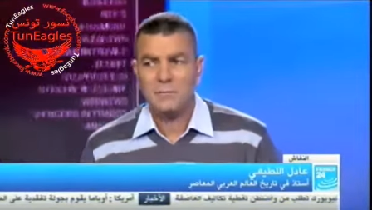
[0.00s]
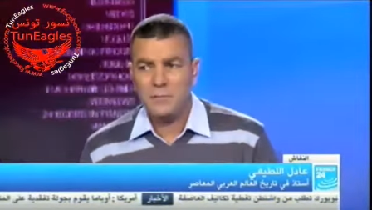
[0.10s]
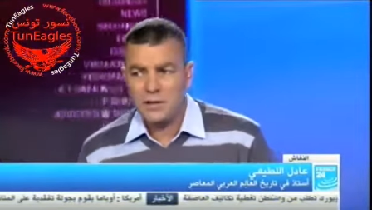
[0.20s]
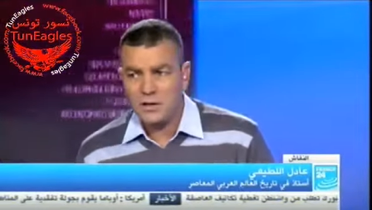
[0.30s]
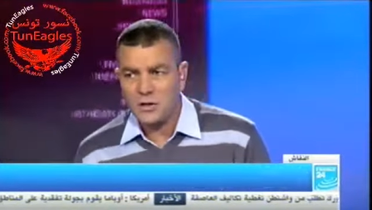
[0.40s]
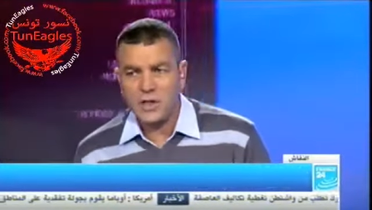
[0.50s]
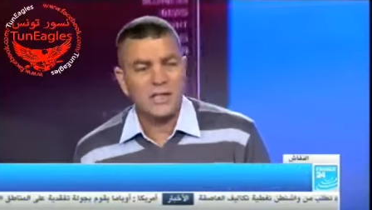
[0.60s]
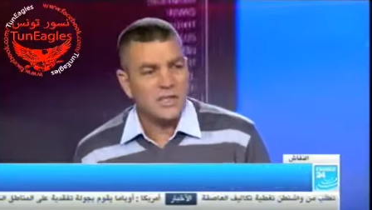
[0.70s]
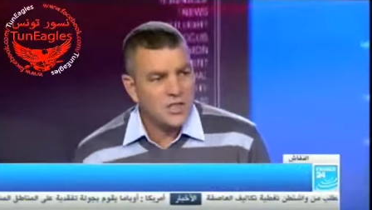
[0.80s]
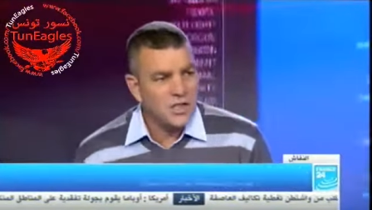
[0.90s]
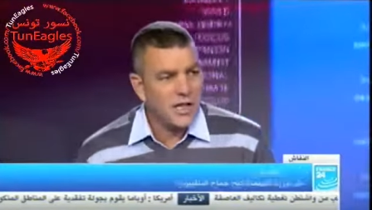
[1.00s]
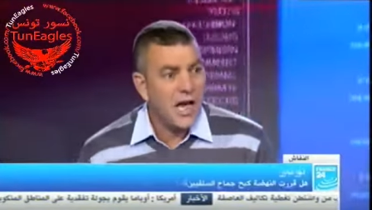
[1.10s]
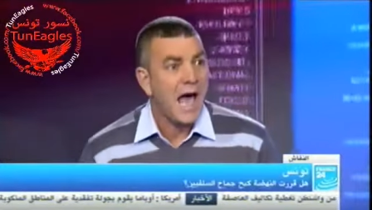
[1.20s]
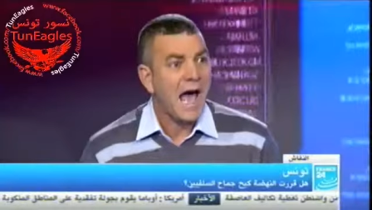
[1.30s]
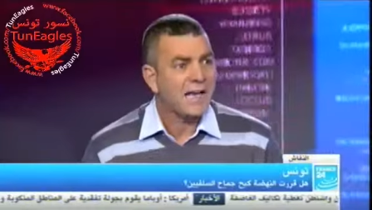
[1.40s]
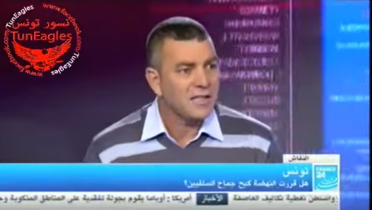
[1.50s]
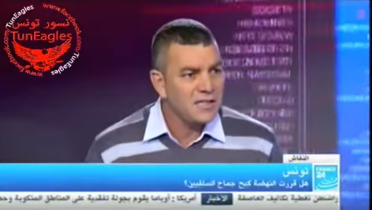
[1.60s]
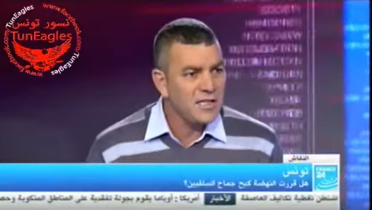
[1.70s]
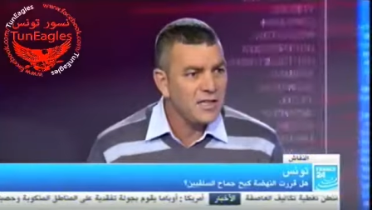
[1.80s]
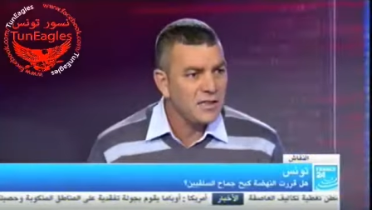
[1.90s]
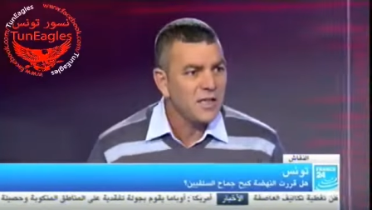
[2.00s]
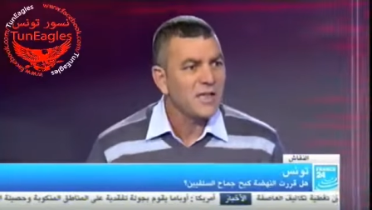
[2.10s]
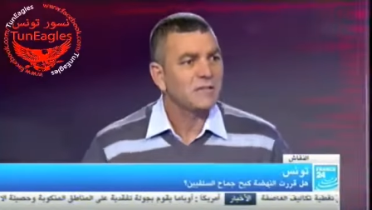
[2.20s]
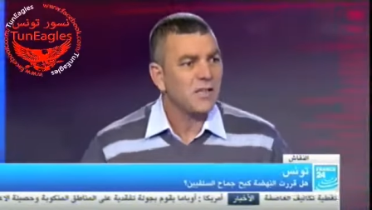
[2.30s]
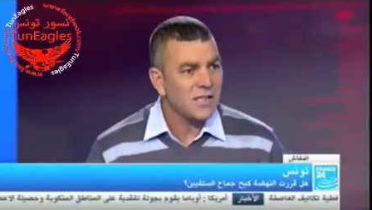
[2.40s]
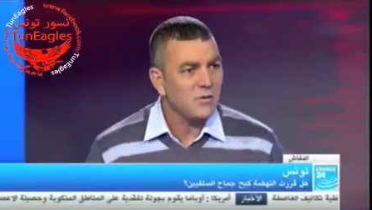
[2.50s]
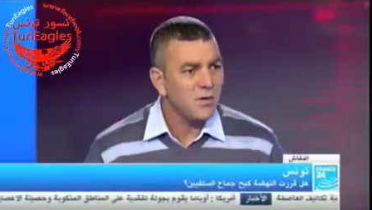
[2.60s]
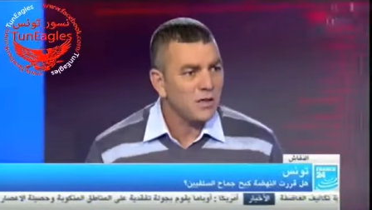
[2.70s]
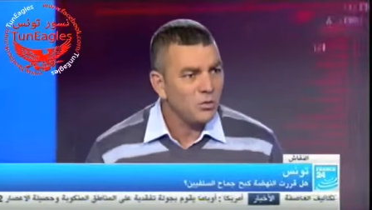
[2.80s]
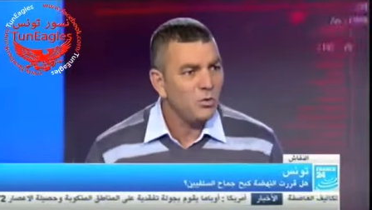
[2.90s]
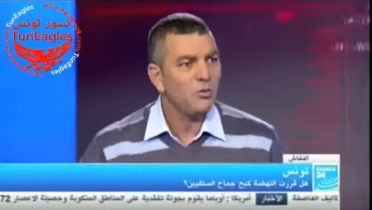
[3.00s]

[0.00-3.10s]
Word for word: آه، خارجين عن الدين تصوروا